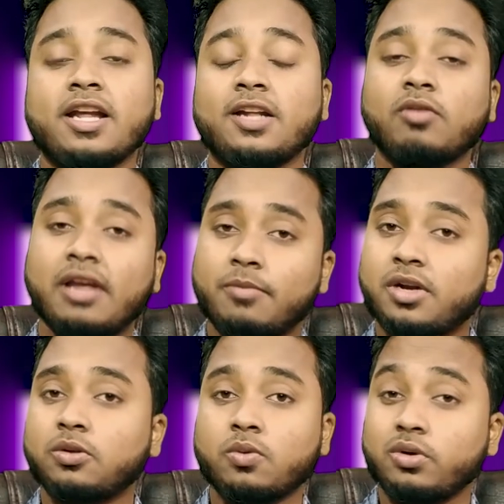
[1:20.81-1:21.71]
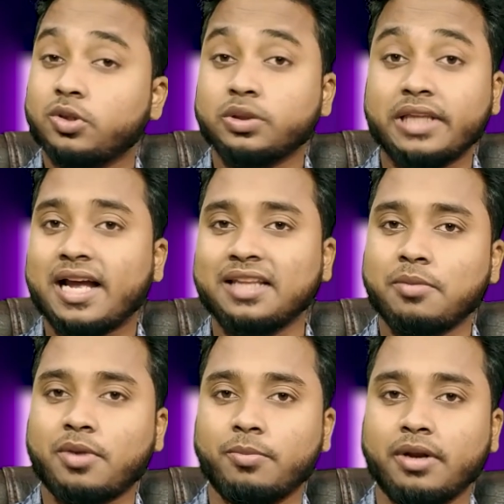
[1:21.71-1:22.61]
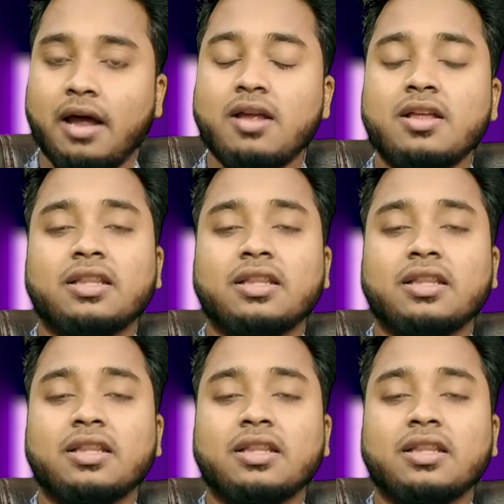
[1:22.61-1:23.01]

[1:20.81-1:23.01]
কিন্তু ক্যামেরা তো কোনো কিছু দেখাতে পারবে না